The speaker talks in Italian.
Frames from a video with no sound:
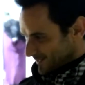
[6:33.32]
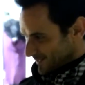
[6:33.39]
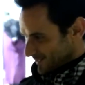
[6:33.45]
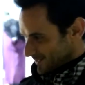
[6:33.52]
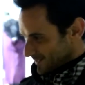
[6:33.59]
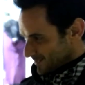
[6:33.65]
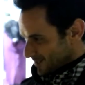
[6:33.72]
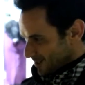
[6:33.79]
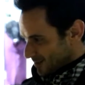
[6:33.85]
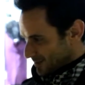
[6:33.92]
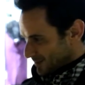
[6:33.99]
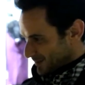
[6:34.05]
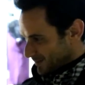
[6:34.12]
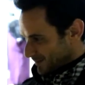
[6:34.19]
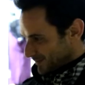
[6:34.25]
del
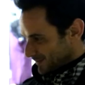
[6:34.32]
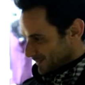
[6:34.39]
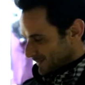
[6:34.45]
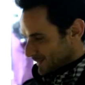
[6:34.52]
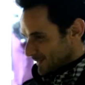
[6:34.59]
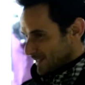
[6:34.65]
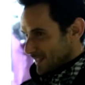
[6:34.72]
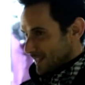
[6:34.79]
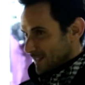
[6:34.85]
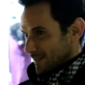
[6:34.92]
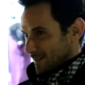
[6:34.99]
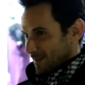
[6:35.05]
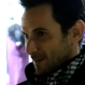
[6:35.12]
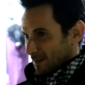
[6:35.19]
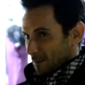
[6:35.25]
2015?
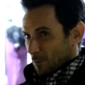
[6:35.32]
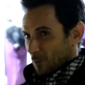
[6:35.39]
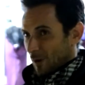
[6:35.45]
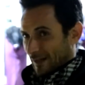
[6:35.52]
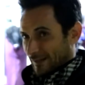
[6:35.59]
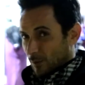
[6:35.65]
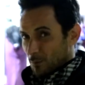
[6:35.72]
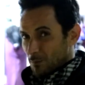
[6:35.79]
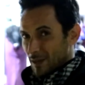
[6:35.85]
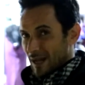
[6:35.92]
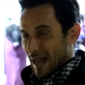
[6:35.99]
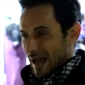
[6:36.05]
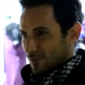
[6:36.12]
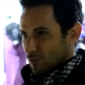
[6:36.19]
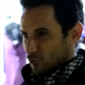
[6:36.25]
Guarda, un
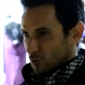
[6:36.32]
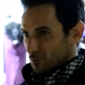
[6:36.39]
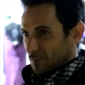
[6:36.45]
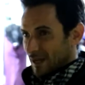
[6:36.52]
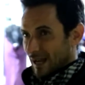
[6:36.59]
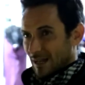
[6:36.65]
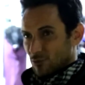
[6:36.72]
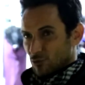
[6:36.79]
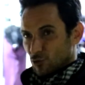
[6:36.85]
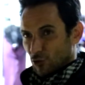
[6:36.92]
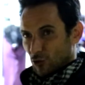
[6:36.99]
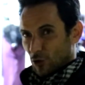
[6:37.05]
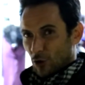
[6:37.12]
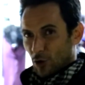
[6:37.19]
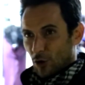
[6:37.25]
bilancio, un
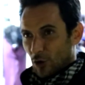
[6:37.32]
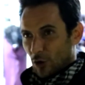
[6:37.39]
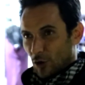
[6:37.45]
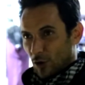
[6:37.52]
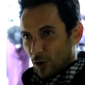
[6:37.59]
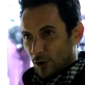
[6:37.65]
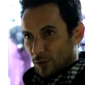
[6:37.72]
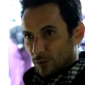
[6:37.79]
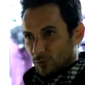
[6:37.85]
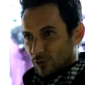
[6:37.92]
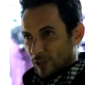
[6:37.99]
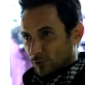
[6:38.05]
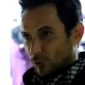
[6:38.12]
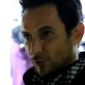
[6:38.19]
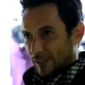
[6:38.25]
bilancio in un
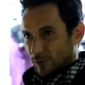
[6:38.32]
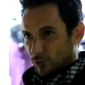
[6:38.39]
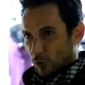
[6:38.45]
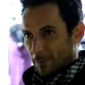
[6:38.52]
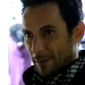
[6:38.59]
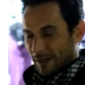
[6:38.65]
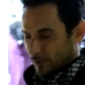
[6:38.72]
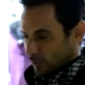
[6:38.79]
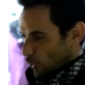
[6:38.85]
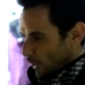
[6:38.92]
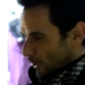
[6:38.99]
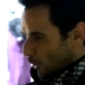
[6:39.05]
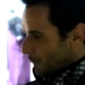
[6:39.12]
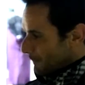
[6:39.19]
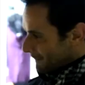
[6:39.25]
certo senso per
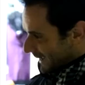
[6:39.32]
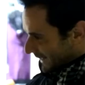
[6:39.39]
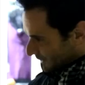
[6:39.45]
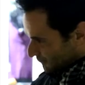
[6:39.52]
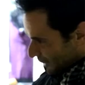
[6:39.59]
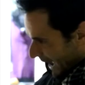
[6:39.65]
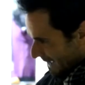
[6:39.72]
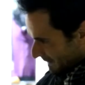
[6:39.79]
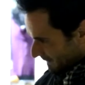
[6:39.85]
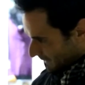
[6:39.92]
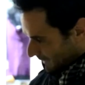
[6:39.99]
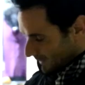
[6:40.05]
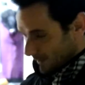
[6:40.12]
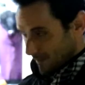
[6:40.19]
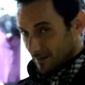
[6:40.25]
noi
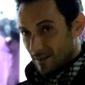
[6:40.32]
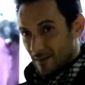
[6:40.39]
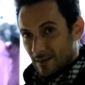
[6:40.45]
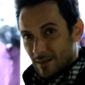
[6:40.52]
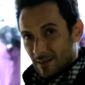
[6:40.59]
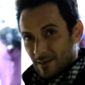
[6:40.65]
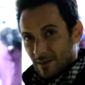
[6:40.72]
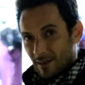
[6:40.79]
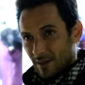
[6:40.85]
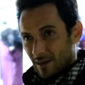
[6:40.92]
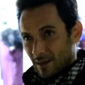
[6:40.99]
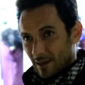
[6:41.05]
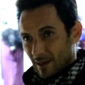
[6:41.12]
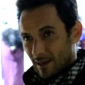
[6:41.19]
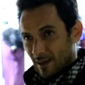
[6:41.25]
commercianti
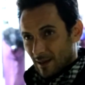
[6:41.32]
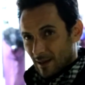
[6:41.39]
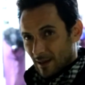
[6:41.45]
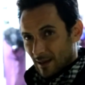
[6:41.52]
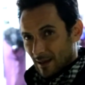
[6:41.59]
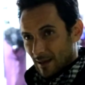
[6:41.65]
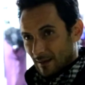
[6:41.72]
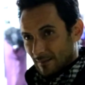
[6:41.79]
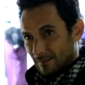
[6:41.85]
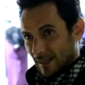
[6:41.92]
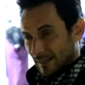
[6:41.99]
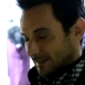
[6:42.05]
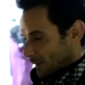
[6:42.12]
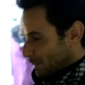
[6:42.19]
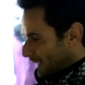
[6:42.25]
eh,
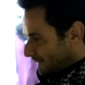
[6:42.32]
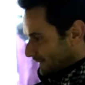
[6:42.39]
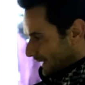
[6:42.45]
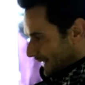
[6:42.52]
nettamente